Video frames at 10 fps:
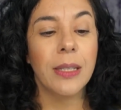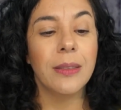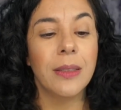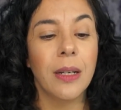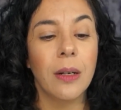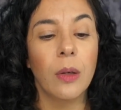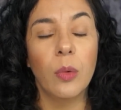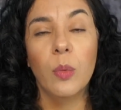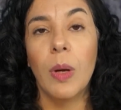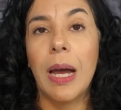
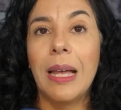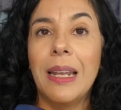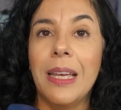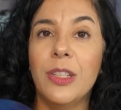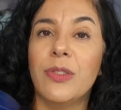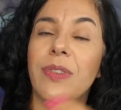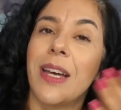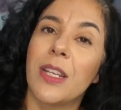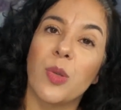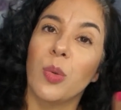Então, além de
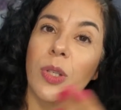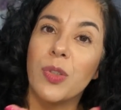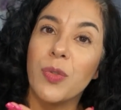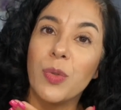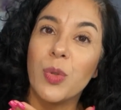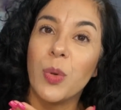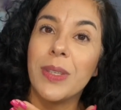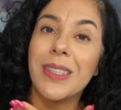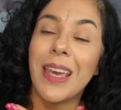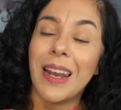várias outras
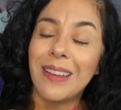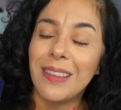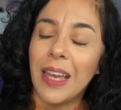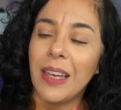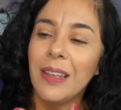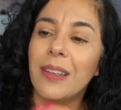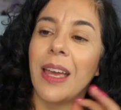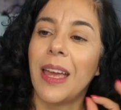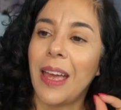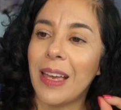funções que ela tem,
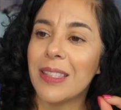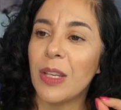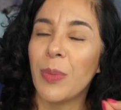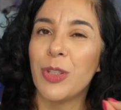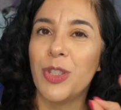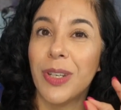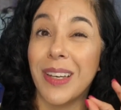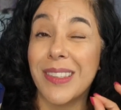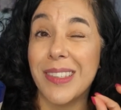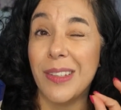essa é uma
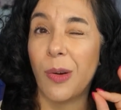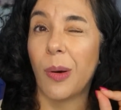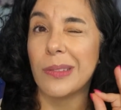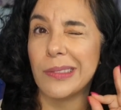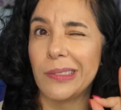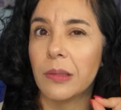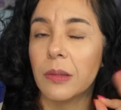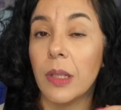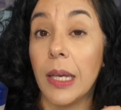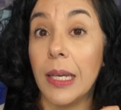dica assim, ó,
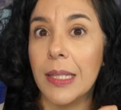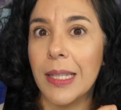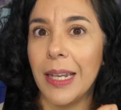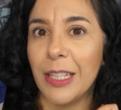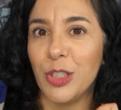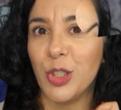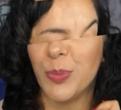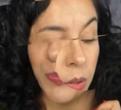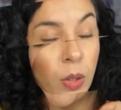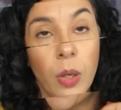
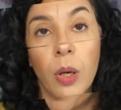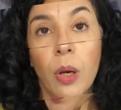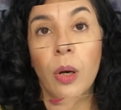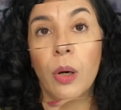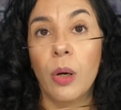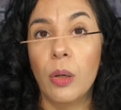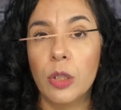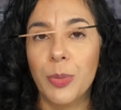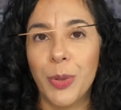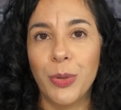excelente.
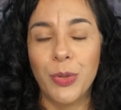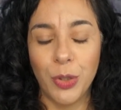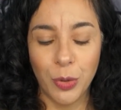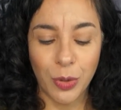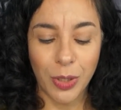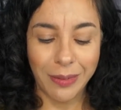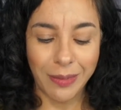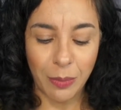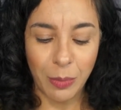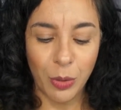Outro produtinho que
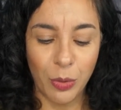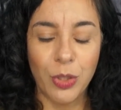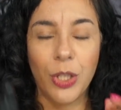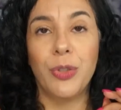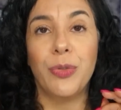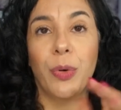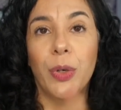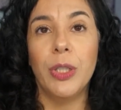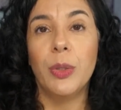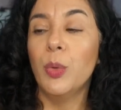terminou, gente,
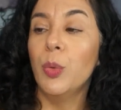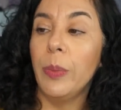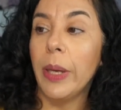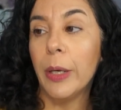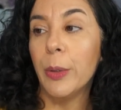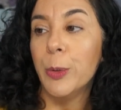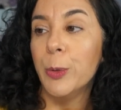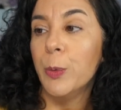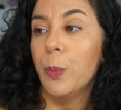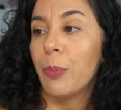foi o
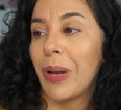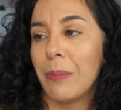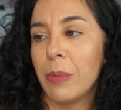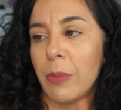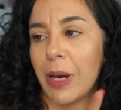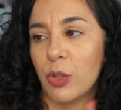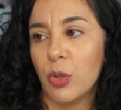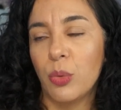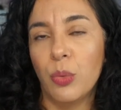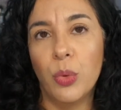meu primer
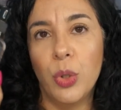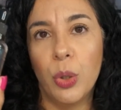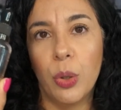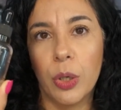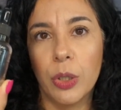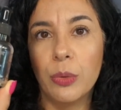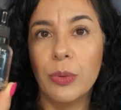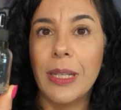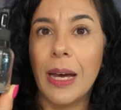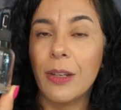mágico unicórnio
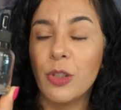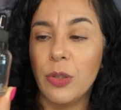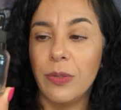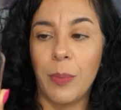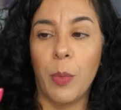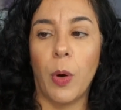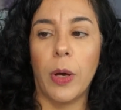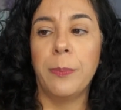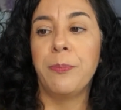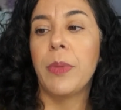da Diva
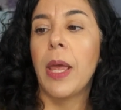More,